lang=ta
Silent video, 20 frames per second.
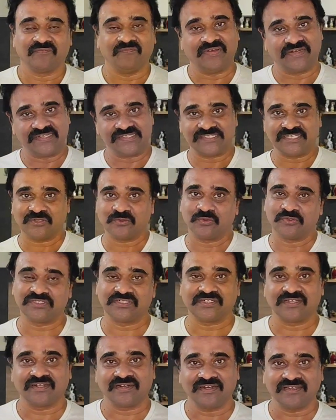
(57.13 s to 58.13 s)
வரிசையாக
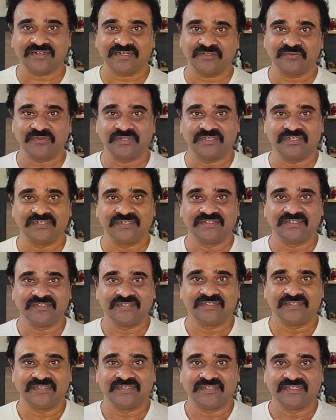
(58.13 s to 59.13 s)
கொடுத்துருக்காருல கடவுள்
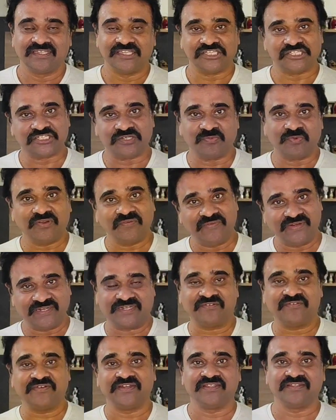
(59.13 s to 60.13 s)
இஷ்டம் போல்
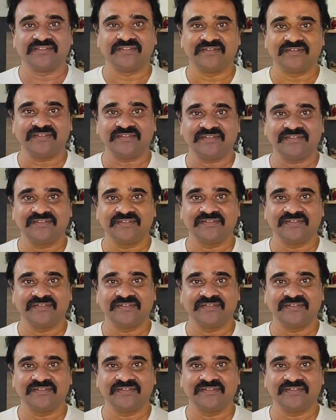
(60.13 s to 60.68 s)
வெட்ட வேண்டியது தானே